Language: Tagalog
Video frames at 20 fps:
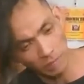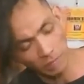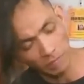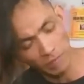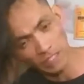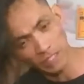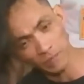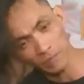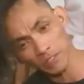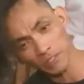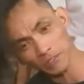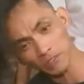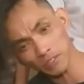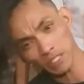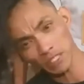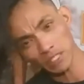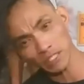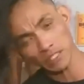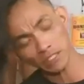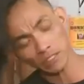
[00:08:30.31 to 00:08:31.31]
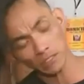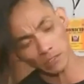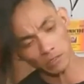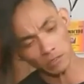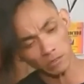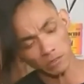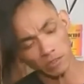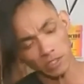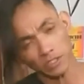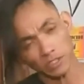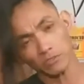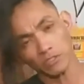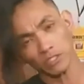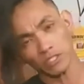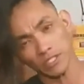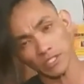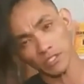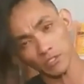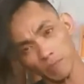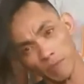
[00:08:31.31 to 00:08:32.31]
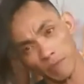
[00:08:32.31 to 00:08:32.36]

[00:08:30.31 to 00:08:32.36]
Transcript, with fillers: pa ba sapat yung narinig nyo? Ulit-ulitin ko pa